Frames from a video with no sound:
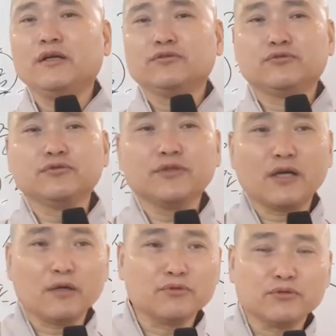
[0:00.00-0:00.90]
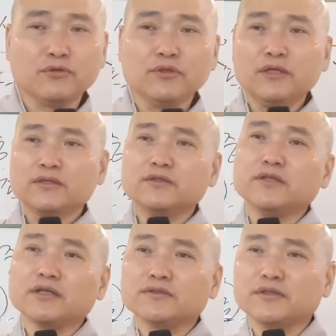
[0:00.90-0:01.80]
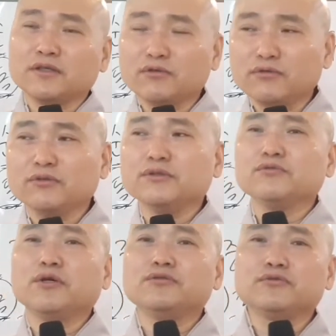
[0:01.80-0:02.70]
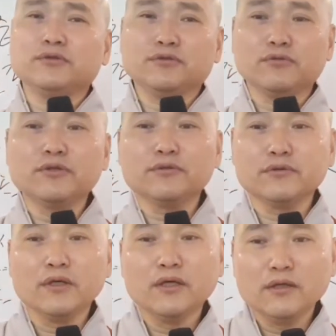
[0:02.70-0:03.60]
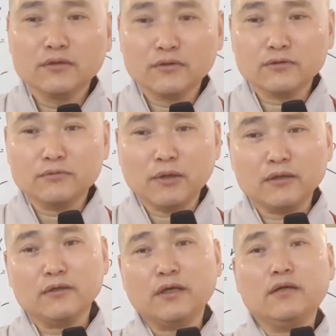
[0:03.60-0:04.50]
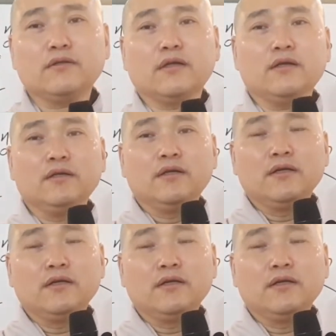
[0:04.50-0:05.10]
죽은 사람을 또 극락세계 꼭 인도해주고 싶고 이런 거를 막 할 때